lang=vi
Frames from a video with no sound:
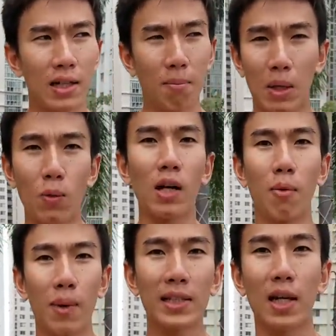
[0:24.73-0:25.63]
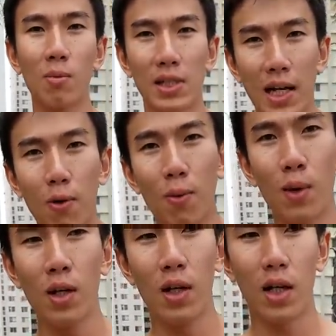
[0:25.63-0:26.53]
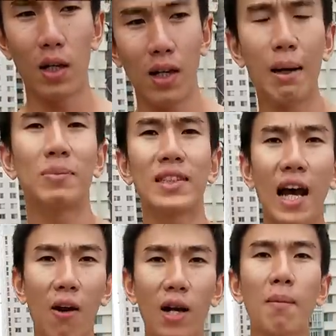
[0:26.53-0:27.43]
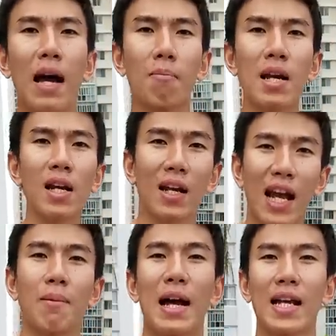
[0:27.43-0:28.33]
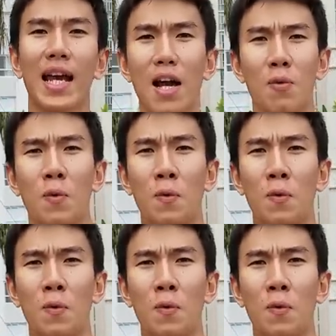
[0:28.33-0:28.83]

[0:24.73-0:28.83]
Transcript: bình quân là 1m66 à, Làm sao để bạn biết là bạn cao